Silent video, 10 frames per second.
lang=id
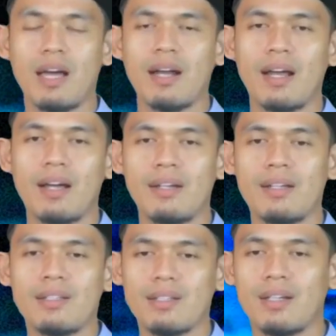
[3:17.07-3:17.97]

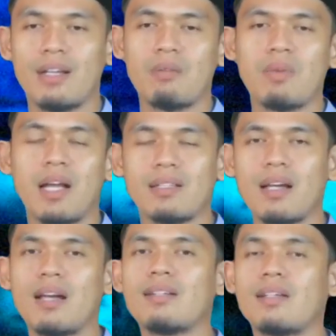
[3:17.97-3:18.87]
perkara sekedar
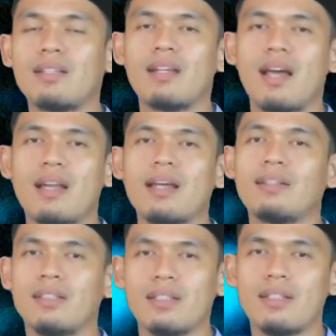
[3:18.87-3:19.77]
merasakan ketenangan
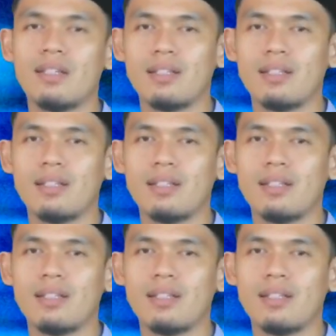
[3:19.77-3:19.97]
hati